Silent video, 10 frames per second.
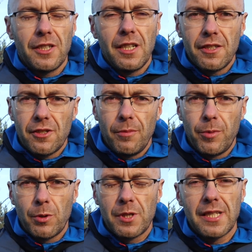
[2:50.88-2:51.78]
rzecz,
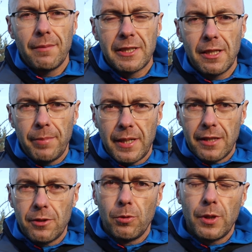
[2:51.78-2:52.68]
oprócz samej
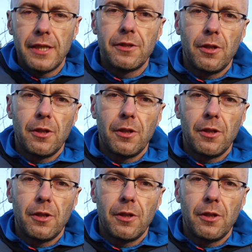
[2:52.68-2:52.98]
temperatury,